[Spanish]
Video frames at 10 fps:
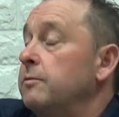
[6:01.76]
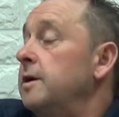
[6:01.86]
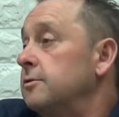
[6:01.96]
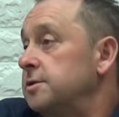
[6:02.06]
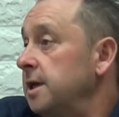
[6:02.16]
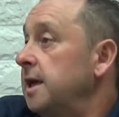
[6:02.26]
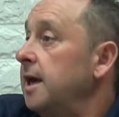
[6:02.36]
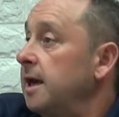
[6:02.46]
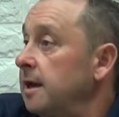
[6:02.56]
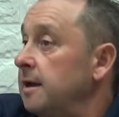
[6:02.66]
bueno, sí
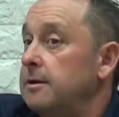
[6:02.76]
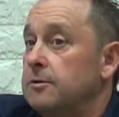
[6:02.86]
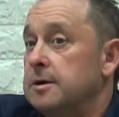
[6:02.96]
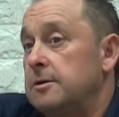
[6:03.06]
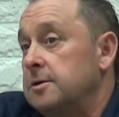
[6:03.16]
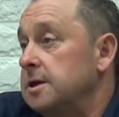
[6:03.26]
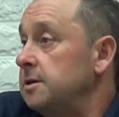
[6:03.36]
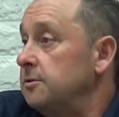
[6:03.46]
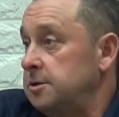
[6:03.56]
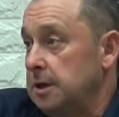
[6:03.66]
que lo que, lo que es
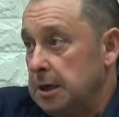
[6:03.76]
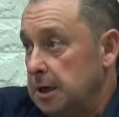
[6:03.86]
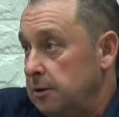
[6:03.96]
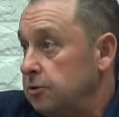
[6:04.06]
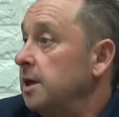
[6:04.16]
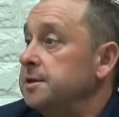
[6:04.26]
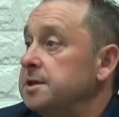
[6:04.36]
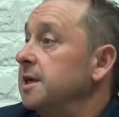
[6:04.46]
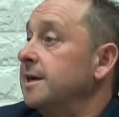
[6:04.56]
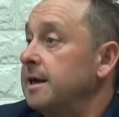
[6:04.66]
los, los
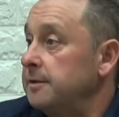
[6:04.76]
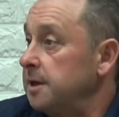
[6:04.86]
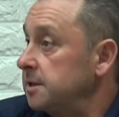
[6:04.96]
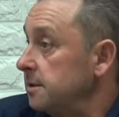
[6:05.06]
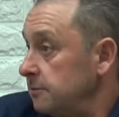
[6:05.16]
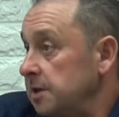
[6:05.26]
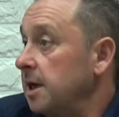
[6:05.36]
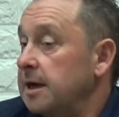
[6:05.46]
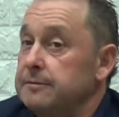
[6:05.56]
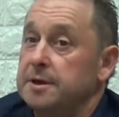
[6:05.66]
artistas grandes, esa
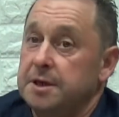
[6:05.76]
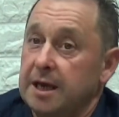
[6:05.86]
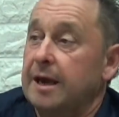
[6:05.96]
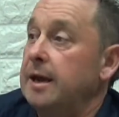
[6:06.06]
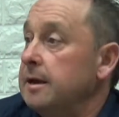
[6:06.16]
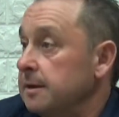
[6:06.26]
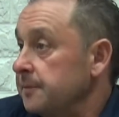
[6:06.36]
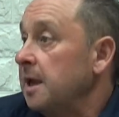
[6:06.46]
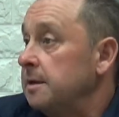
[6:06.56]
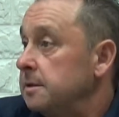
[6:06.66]
gente sí que
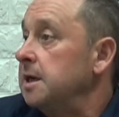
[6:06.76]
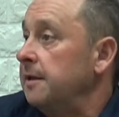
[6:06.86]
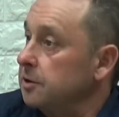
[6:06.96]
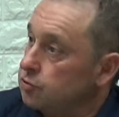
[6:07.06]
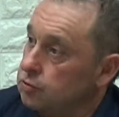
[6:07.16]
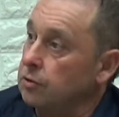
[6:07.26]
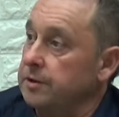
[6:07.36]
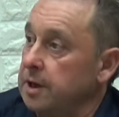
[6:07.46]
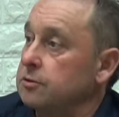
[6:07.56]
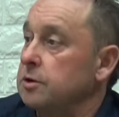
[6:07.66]
se hace sus
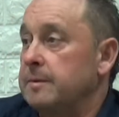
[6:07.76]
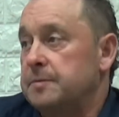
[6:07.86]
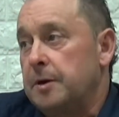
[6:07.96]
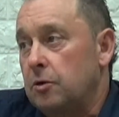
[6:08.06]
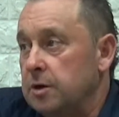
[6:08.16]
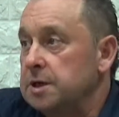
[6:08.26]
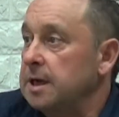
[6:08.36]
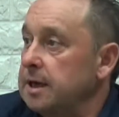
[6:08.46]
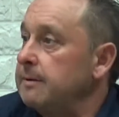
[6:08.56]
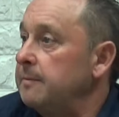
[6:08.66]
conciertos y demás, pero lo que es a
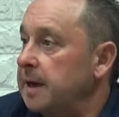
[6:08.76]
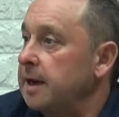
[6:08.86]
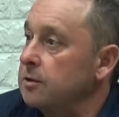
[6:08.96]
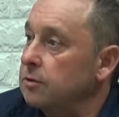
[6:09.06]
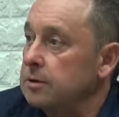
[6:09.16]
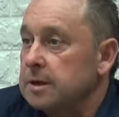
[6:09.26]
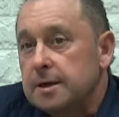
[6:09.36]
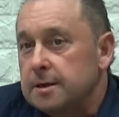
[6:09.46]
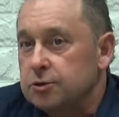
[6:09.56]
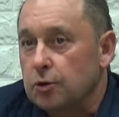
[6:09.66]
nivel pequeño
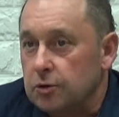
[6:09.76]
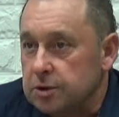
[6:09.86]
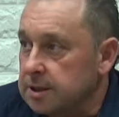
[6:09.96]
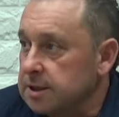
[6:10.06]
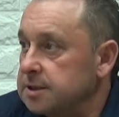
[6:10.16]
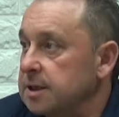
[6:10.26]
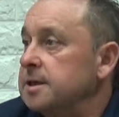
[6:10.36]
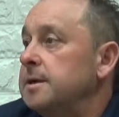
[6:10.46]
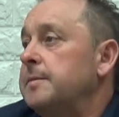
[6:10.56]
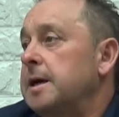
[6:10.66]
son los artistas
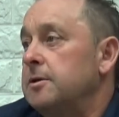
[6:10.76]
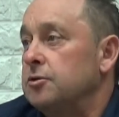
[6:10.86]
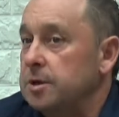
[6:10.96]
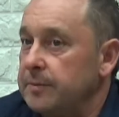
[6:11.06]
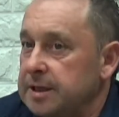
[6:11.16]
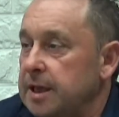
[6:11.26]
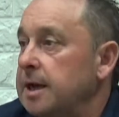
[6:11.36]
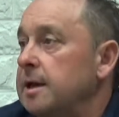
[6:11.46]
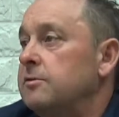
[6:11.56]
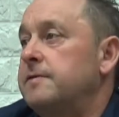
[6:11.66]
eh, pequeños se meten
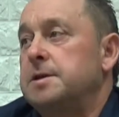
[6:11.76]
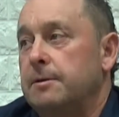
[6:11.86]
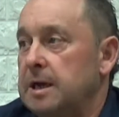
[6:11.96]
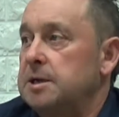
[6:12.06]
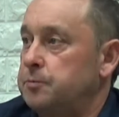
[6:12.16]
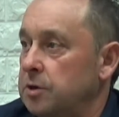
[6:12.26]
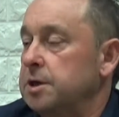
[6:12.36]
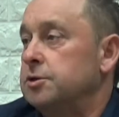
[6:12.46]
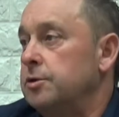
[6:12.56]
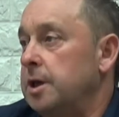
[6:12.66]
ahí en los festivales sí,
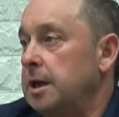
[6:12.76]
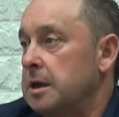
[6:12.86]
donde...